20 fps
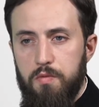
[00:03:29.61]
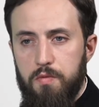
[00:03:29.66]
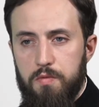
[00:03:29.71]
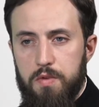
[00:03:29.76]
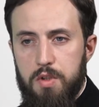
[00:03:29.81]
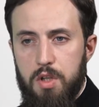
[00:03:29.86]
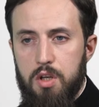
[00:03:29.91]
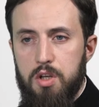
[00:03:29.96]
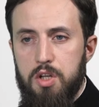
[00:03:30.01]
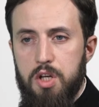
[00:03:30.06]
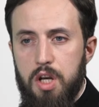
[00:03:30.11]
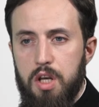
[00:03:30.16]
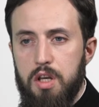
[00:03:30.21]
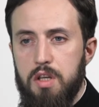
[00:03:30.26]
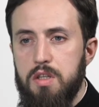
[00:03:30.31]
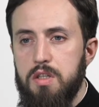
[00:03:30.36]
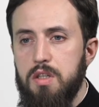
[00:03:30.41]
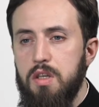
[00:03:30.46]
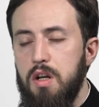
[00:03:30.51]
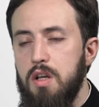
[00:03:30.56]

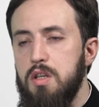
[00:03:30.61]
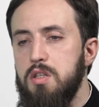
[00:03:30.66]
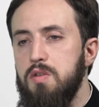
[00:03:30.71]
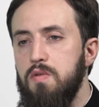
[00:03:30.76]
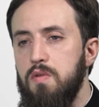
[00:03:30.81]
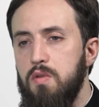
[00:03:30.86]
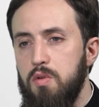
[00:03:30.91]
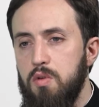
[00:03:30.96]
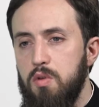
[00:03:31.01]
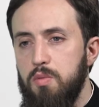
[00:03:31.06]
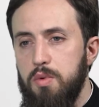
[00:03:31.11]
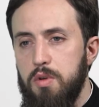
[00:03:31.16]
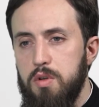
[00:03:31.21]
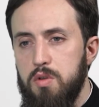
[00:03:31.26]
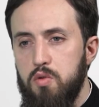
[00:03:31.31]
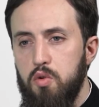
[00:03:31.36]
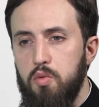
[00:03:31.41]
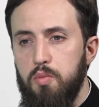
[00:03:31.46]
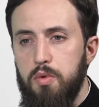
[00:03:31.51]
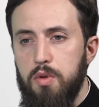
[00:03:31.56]
встречаясь с разного рода
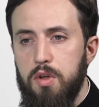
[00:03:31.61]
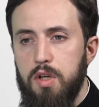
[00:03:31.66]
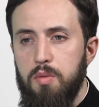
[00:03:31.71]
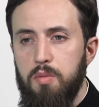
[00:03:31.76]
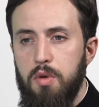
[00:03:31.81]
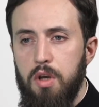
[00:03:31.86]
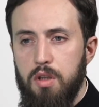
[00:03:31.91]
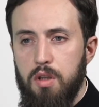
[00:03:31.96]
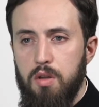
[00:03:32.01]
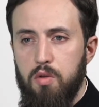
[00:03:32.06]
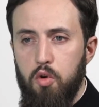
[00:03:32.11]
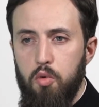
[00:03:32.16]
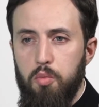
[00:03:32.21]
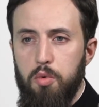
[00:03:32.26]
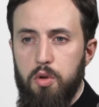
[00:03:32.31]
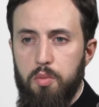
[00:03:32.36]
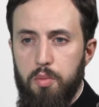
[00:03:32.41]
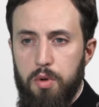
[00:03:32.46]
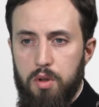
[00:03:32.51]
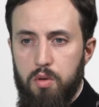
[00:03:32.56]
преступниками, этот
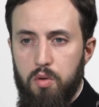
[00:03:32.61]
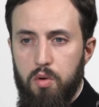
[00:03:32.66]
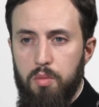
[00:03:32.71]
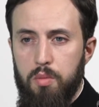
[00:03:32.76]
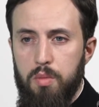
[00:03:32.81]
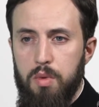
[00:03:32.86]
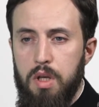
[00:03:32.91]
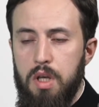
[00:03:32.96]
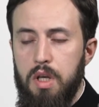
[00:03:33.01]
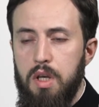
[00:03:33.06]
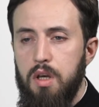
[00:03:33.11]
опыт потом